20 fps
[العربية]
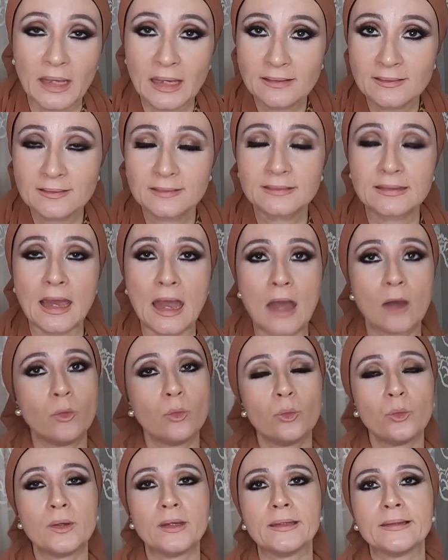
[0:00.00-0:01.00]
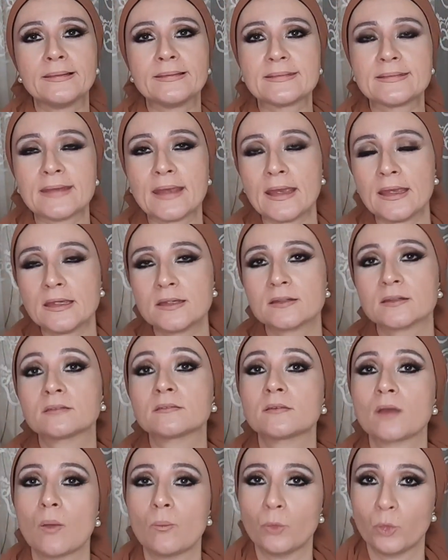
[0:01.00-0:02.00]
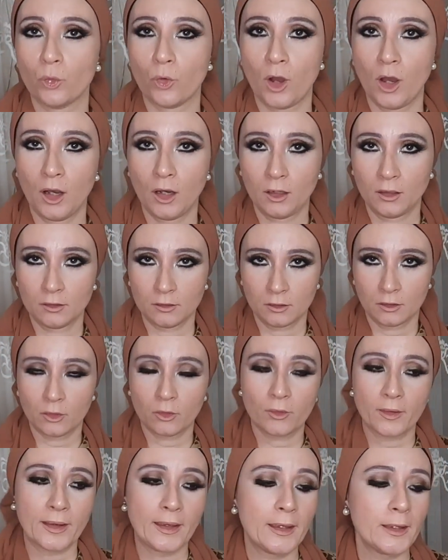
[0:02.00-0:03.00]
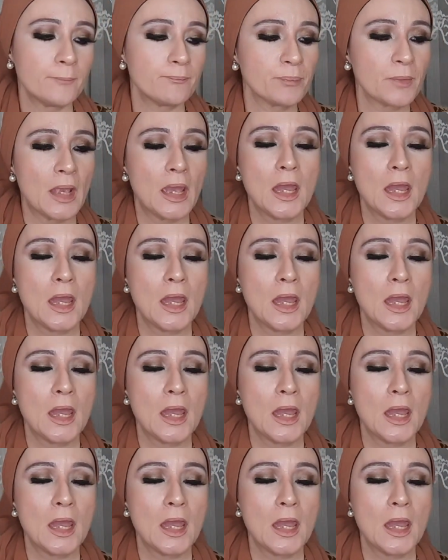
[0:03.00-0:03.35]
Guest أو الزائر الطموح أوكي